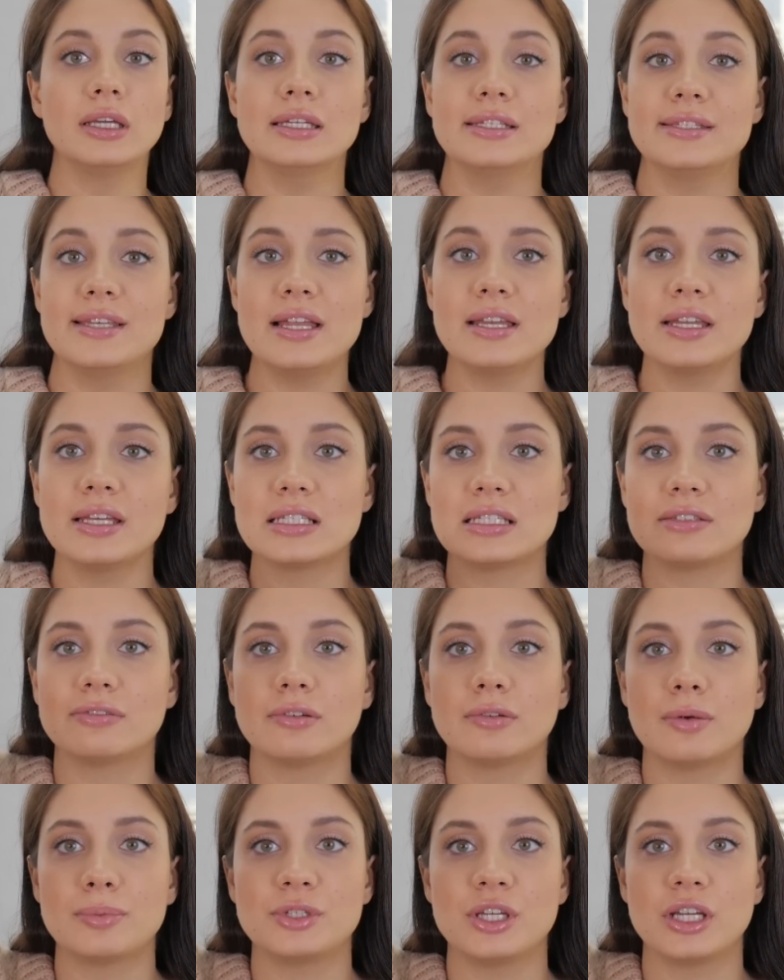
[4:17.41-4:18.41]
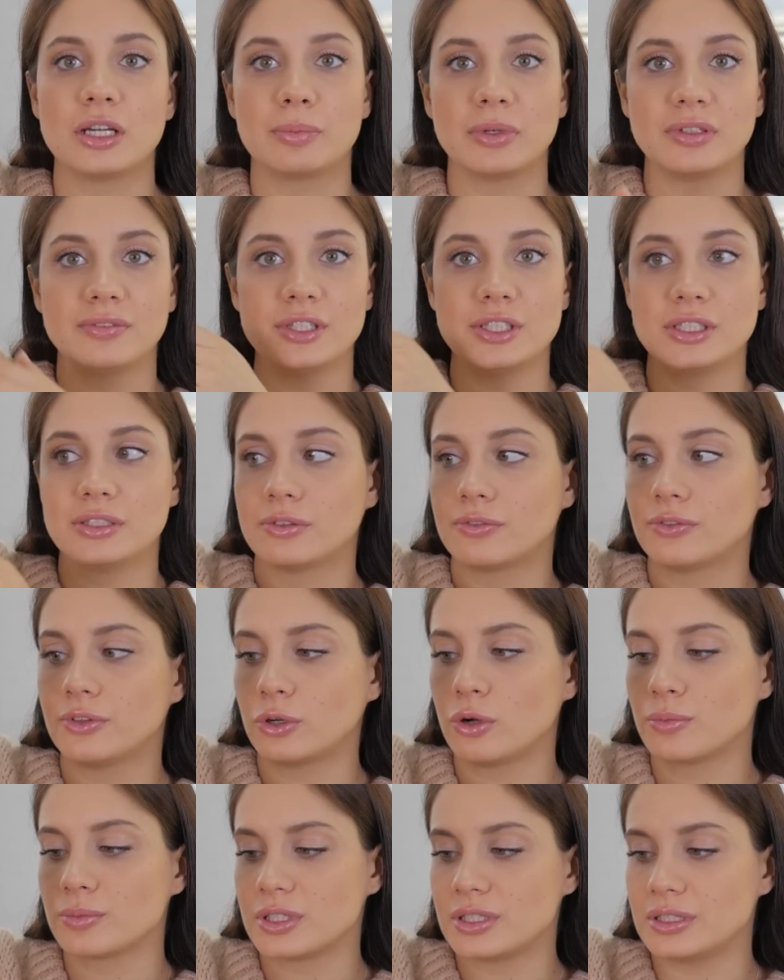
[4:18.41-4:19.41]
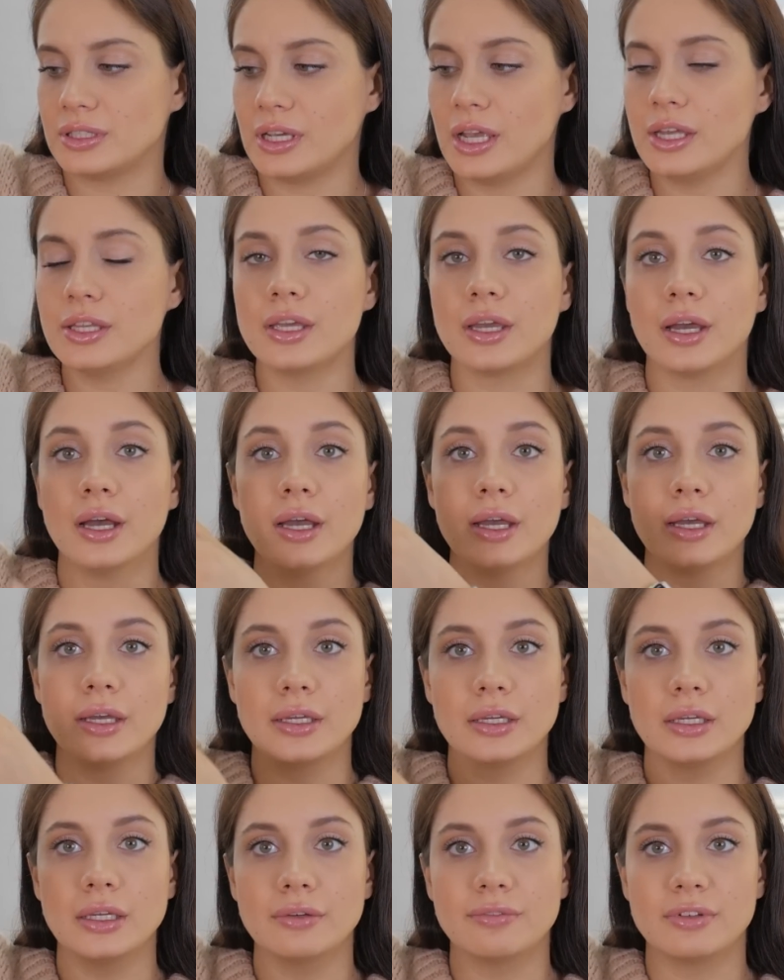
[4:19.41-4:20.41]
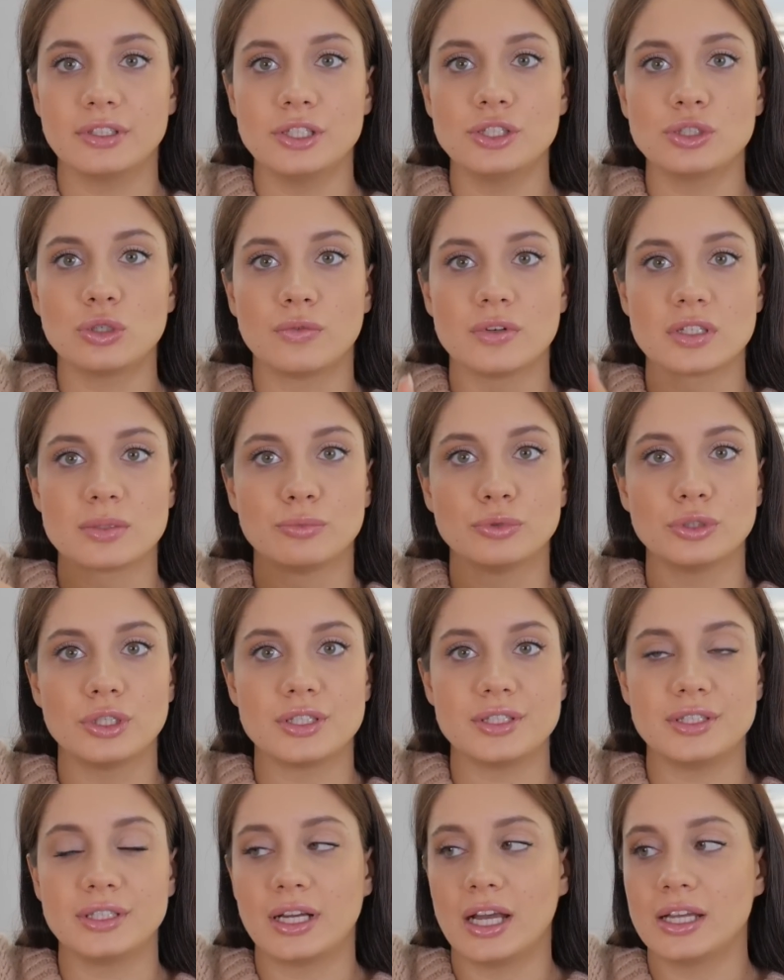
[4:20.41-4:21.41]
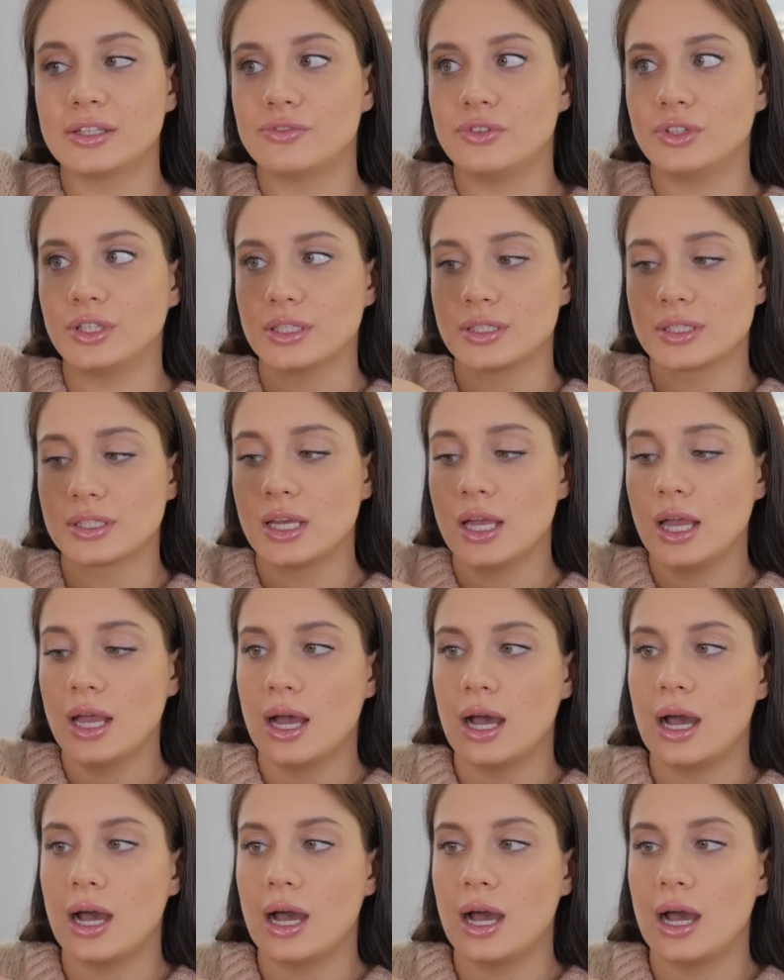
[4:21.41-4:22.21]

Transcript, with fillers: Идеально, если вы вообще их подвесите вот в таком состоянии, и водичка у вас будет стекать вниз.